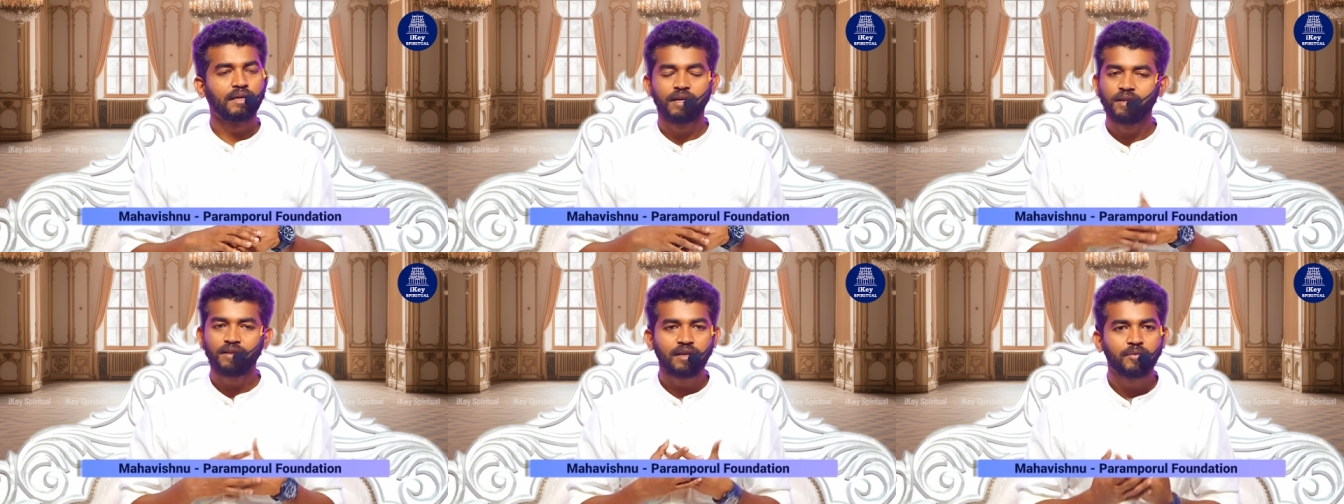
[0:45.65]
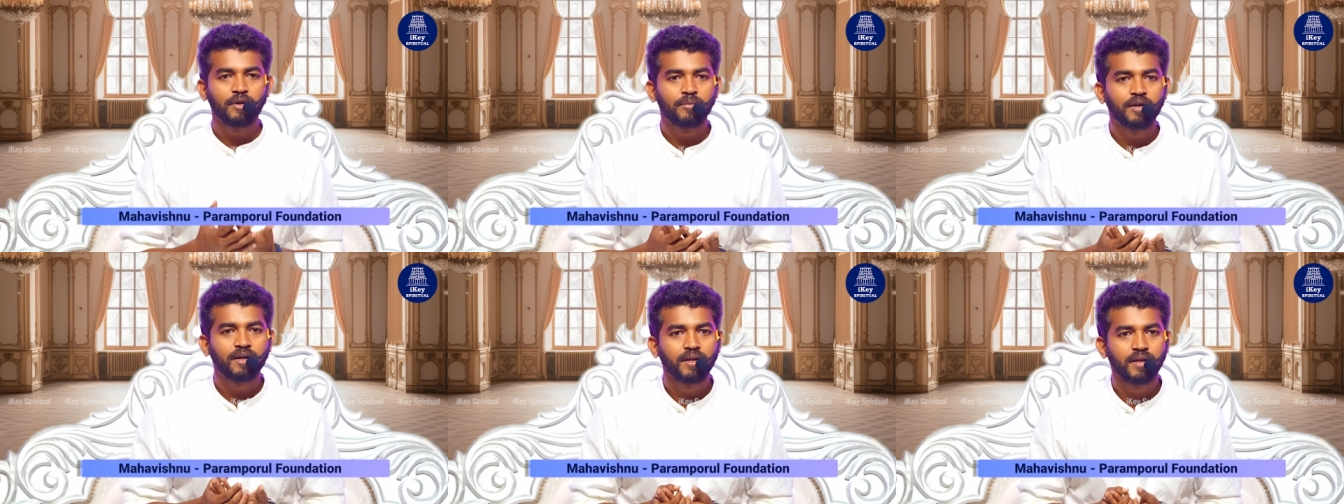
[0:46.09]
என்ன தெரியுமா
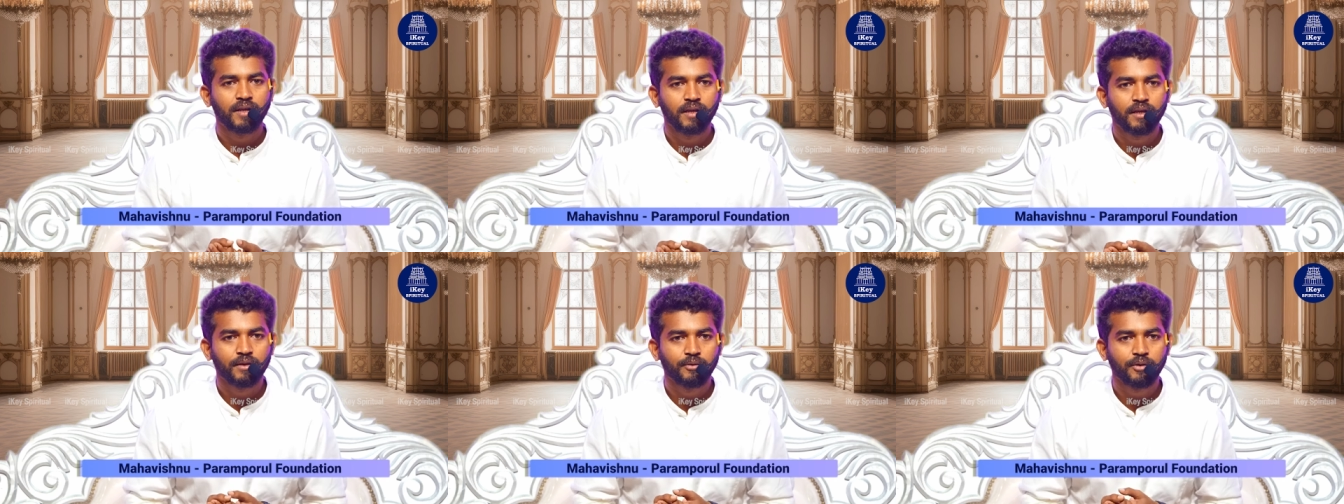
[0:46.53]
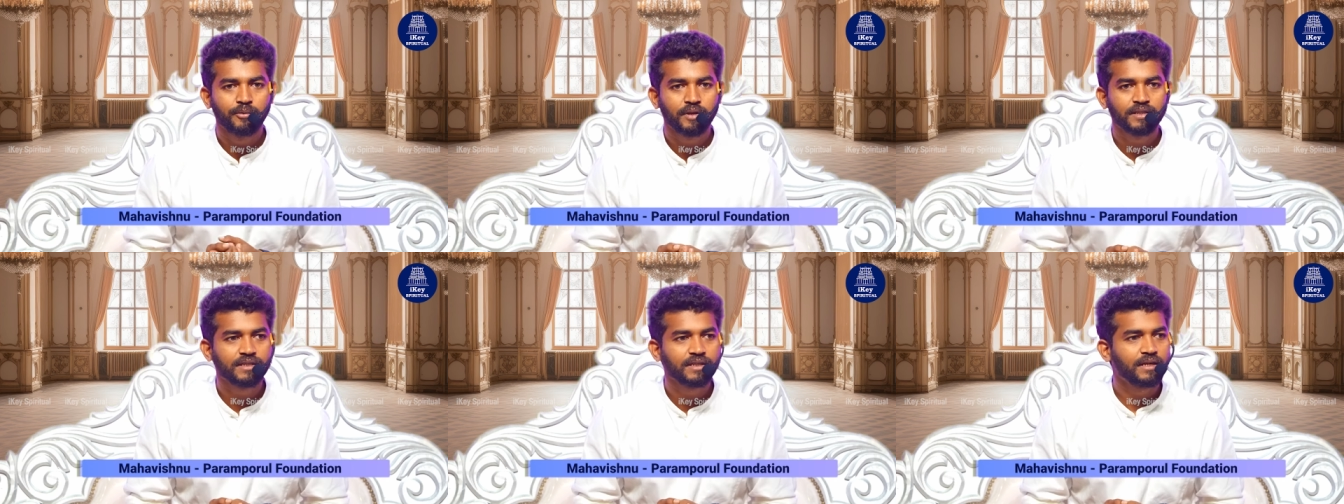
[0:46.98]
பண்றீங்க நீங்க உங்க
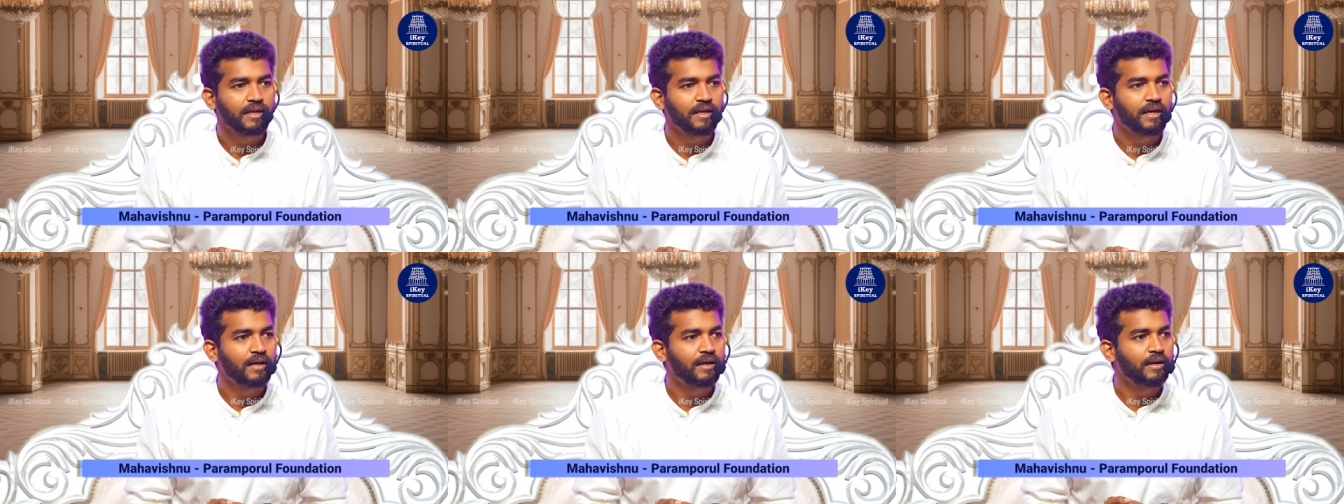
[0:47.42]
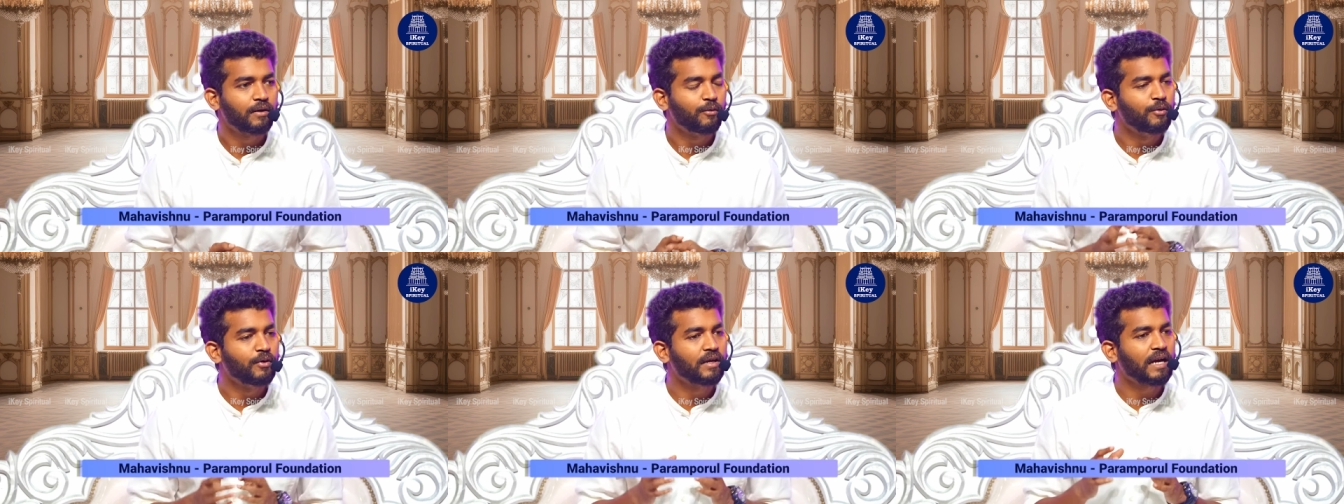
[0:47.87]
பிரச்சனை என்னன்னா
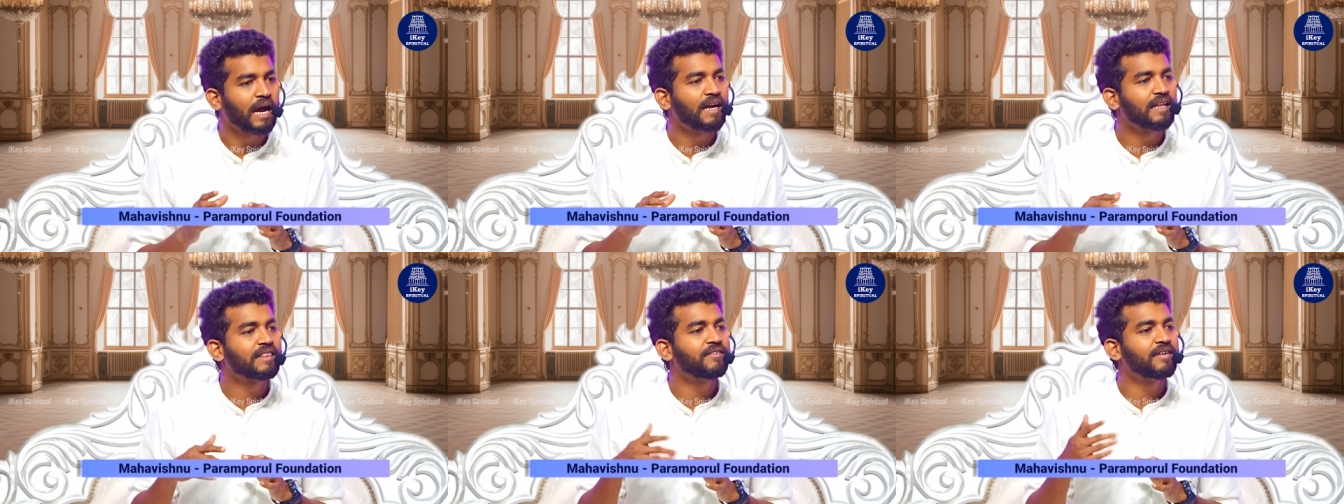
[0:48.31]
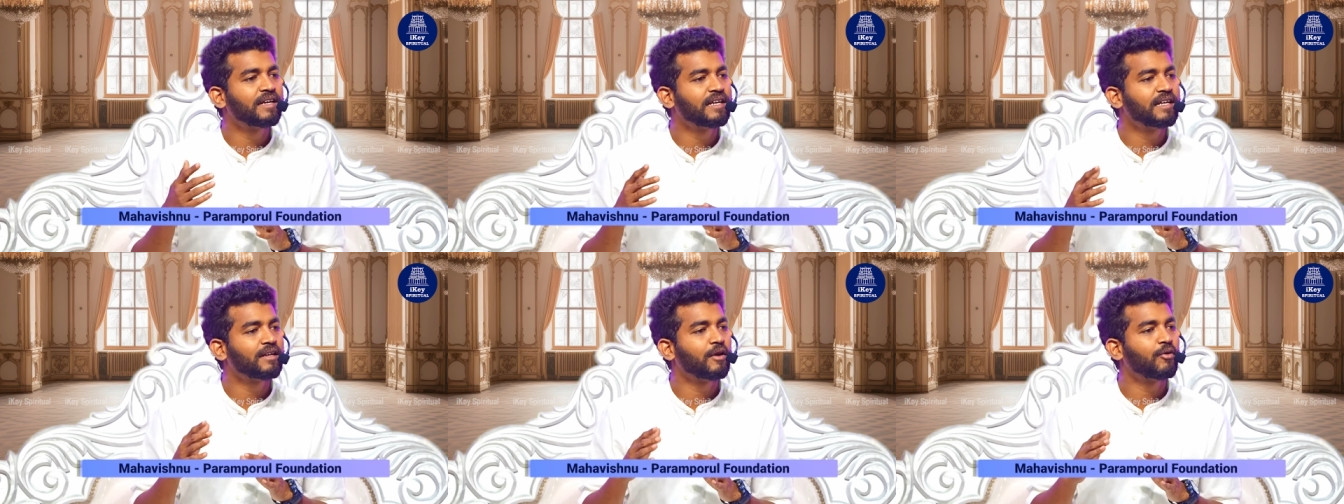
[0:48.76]
உங்களுக்கு அடுத்தவங்க
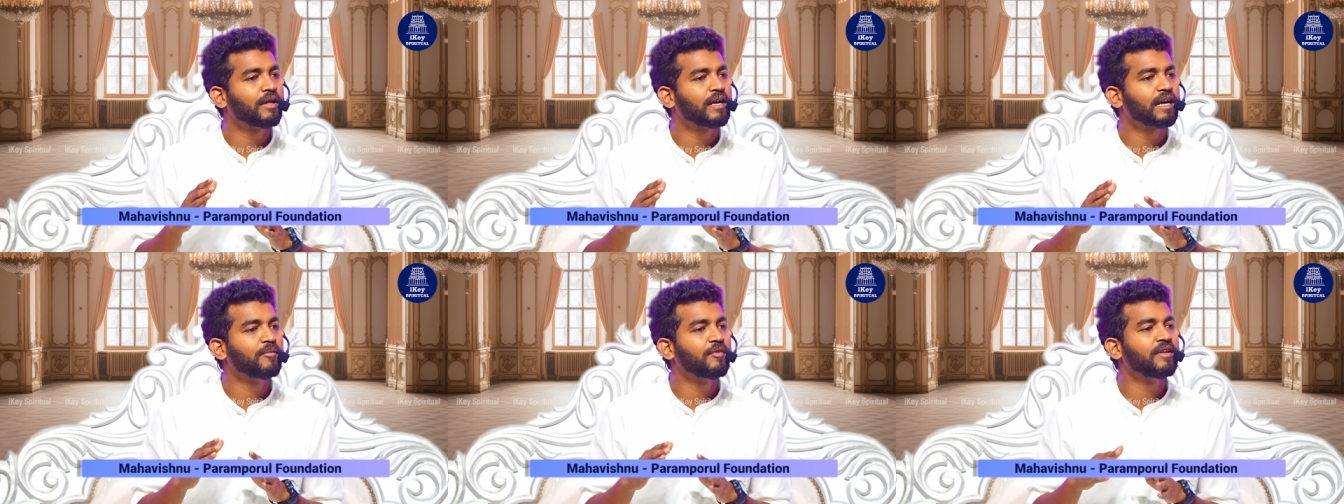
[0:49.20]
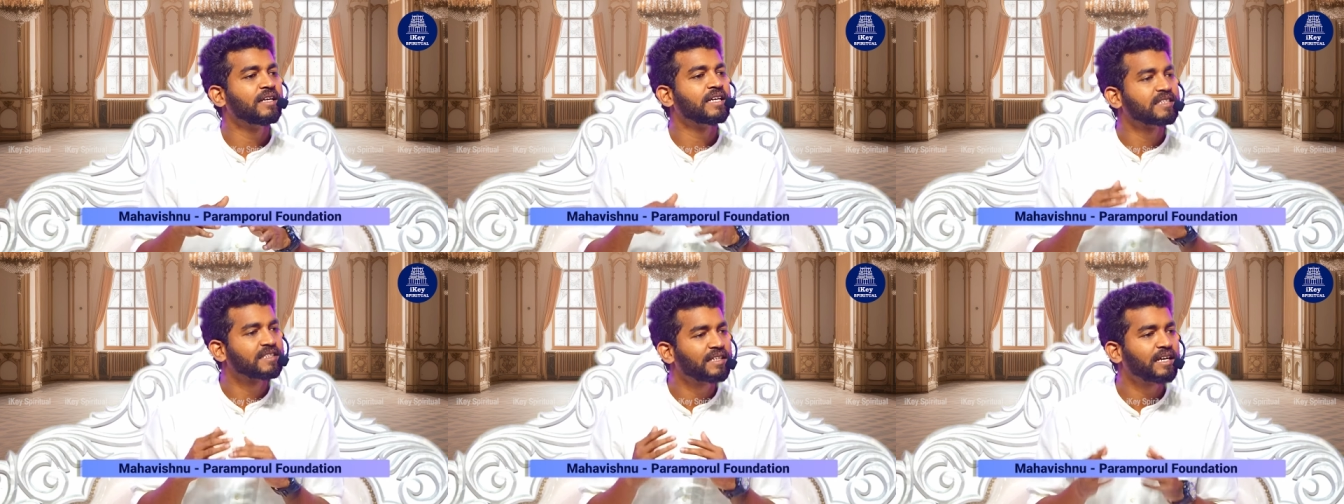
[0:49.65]
கிட்ட இருக்கக்கூடிய
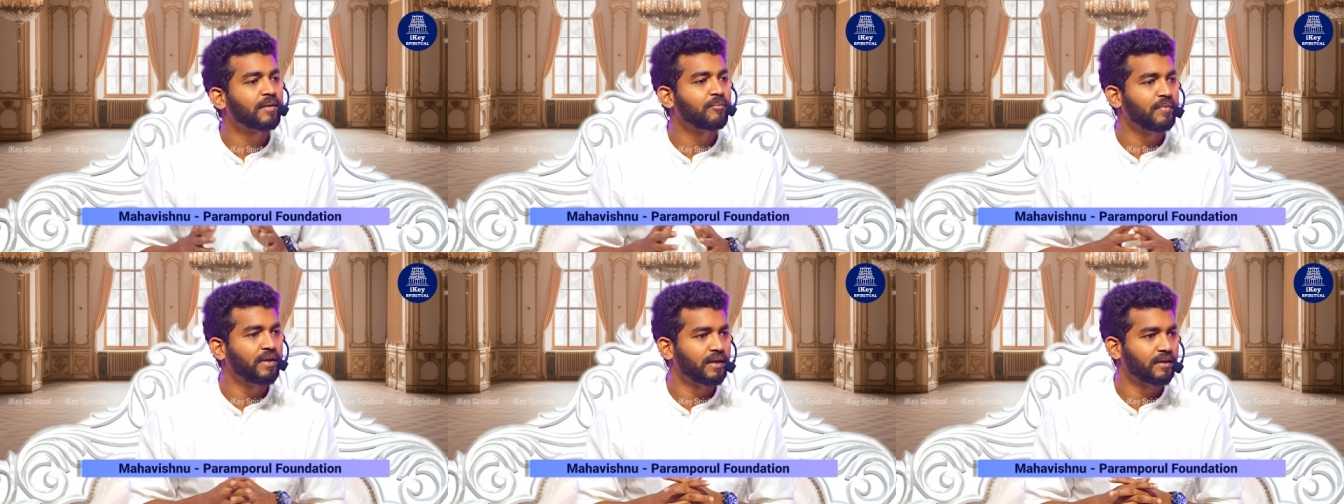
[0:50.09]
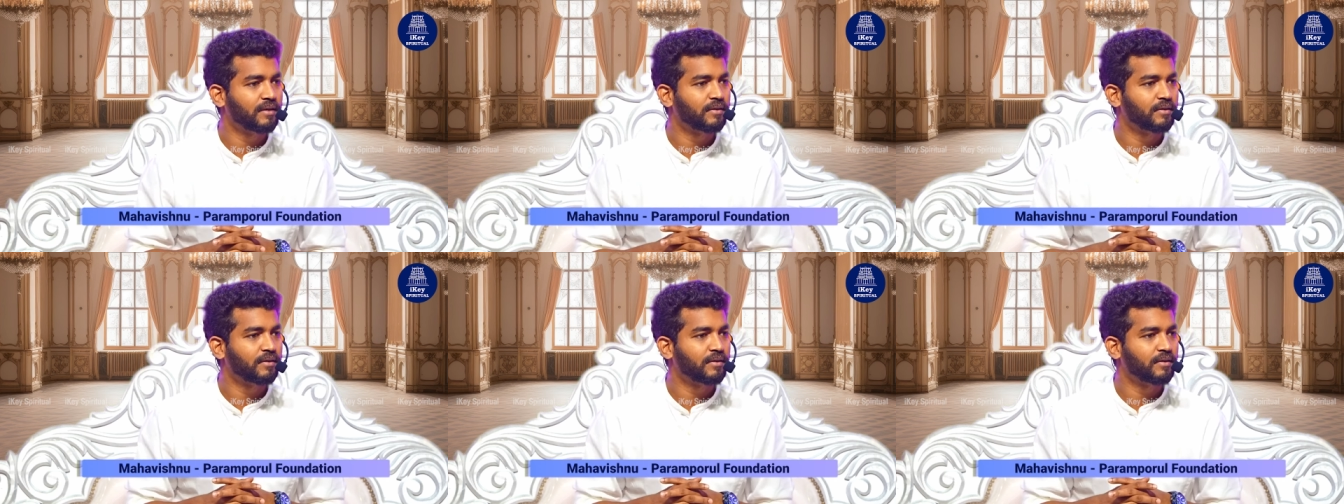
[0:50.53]
கம்யூனிகேஷன் கம்மி